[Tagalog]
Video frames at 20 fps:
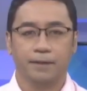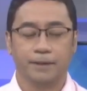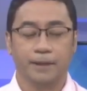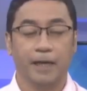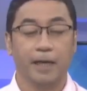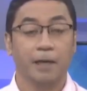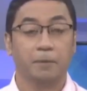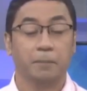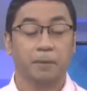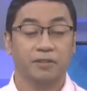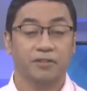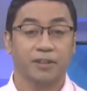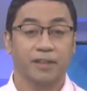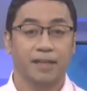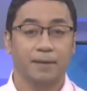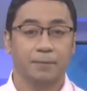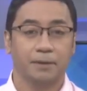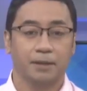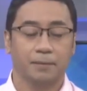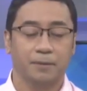
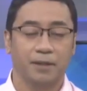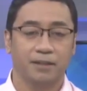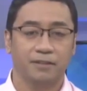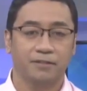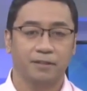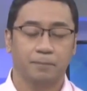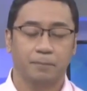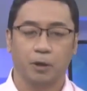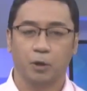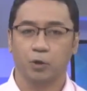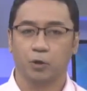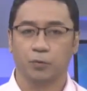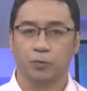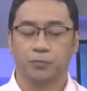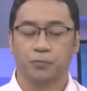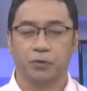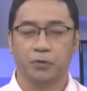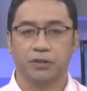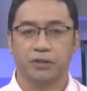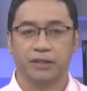Nagpasalamat naman si
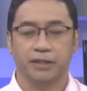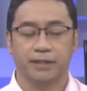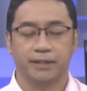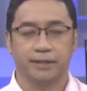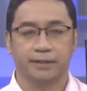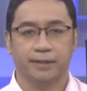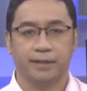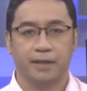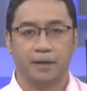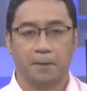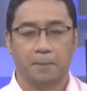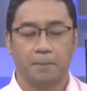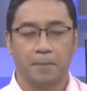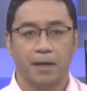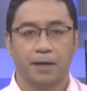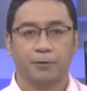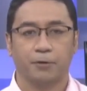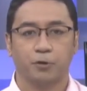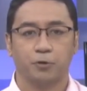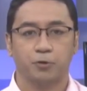Pangulong Ferdinand R.
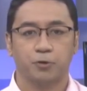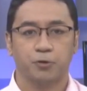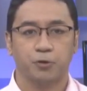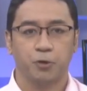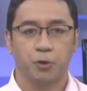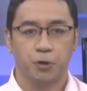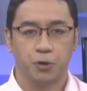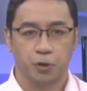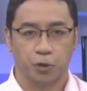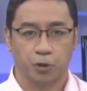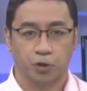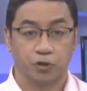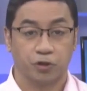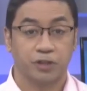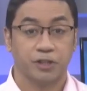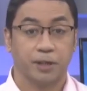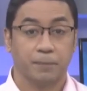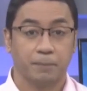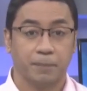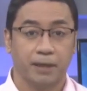Marcos Jr.
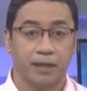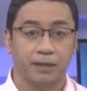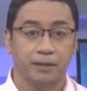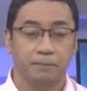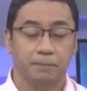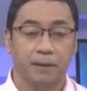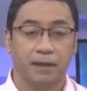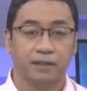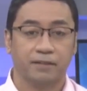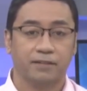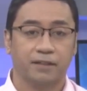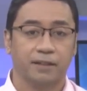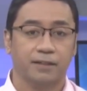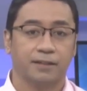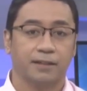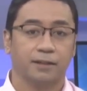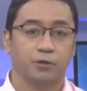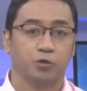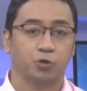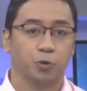sa Japan para sa
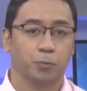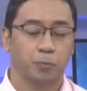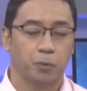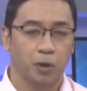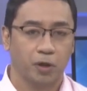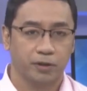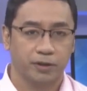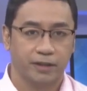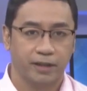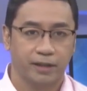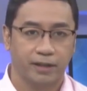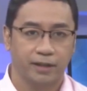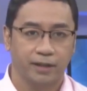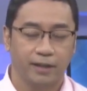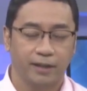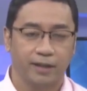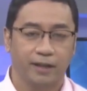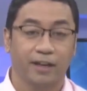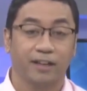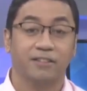kanilang
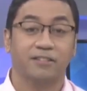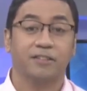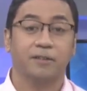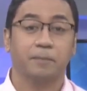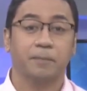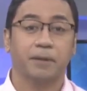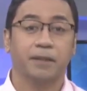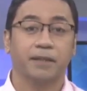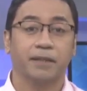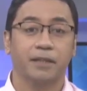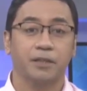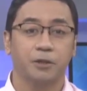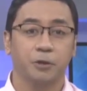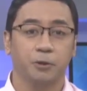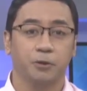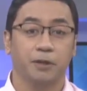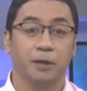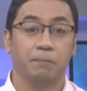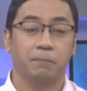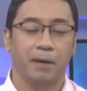suporta at sa
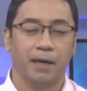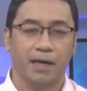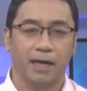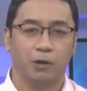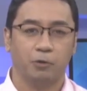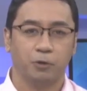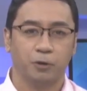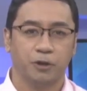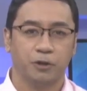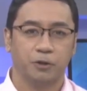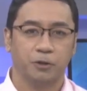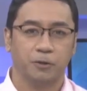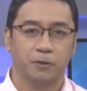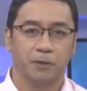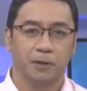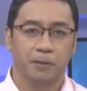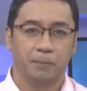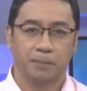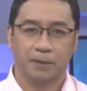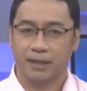pag-renew ng pangako
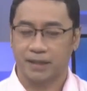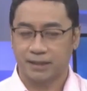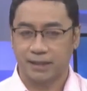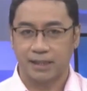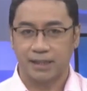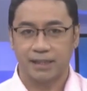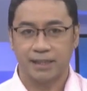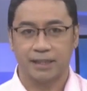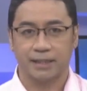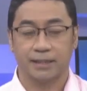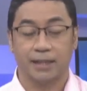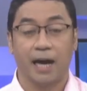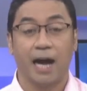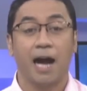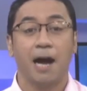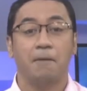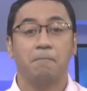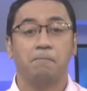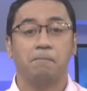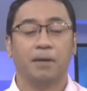nitong panatilihin
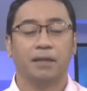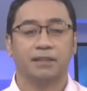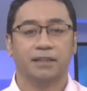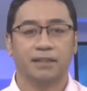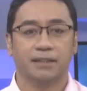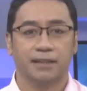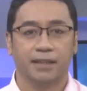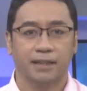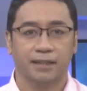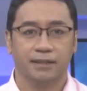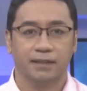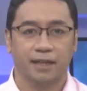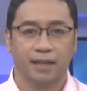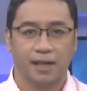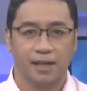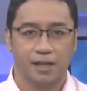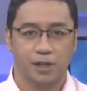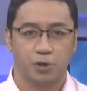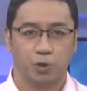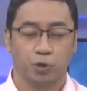ang matatag
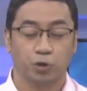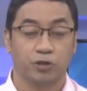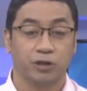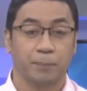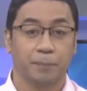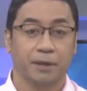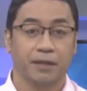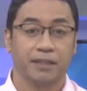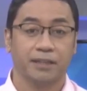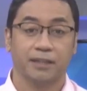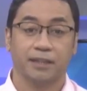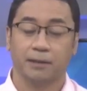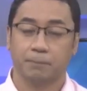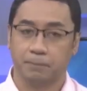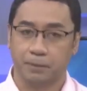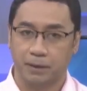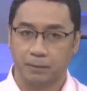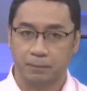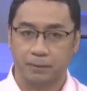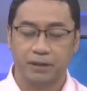na relasyon sa pagitan
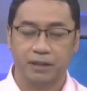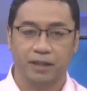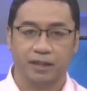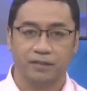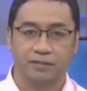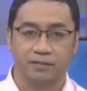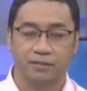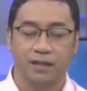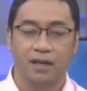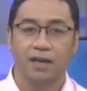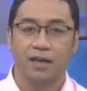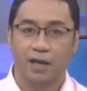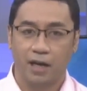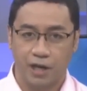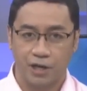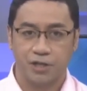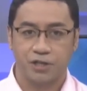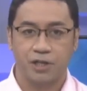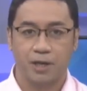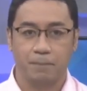ng Pilipinas
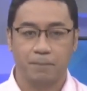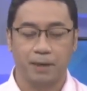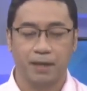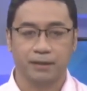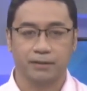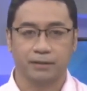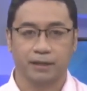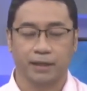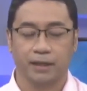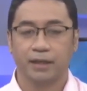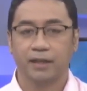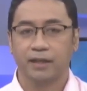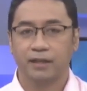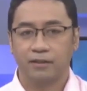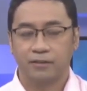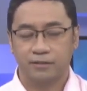at Japan.